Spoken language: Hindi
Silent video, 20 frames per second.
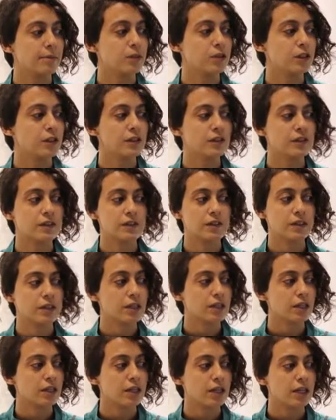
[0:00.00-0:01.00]
जस्ट
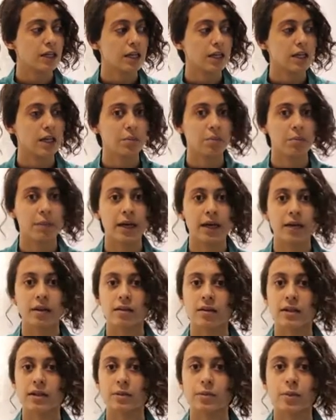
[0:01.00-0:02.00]
uh, मैं
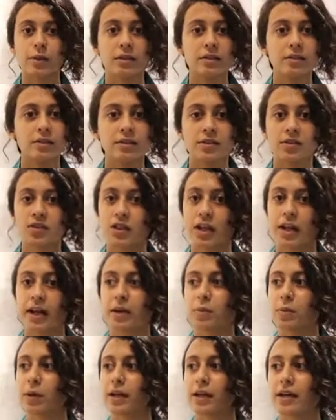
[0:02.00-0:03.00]
एक अर्बन
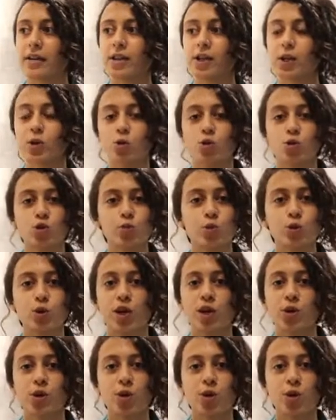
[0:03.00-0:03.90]
शहर में रहती हूँ जो पूरा